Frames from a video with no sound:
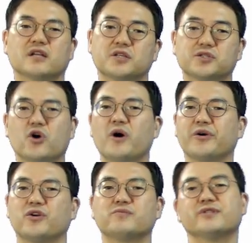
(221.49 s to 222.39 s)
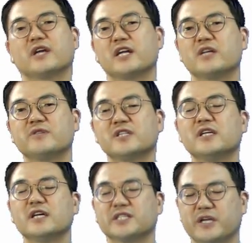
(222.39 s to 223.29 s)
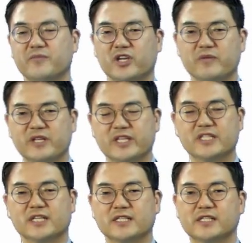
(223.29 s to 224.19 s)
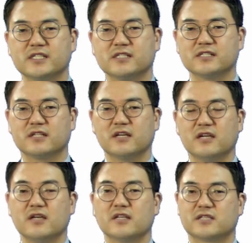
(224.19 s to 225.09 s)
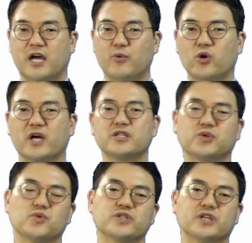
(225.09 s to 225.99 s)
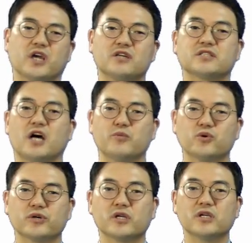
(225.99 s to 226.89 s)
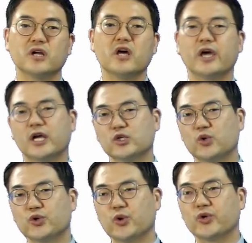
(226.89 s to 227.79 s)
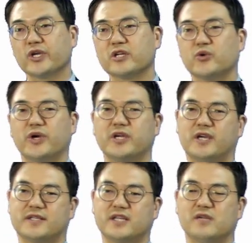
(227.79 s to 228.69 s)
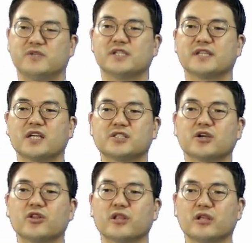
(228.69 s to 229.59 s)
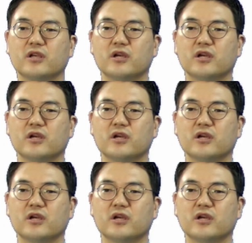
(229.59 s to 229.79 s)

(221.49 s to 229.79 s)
따라서 저와 여러분 하나님을 참되게 믿는 자들은 자복하는 동시에 그 자복을 행동으로 옮기는 회개의 삶을 사는 것.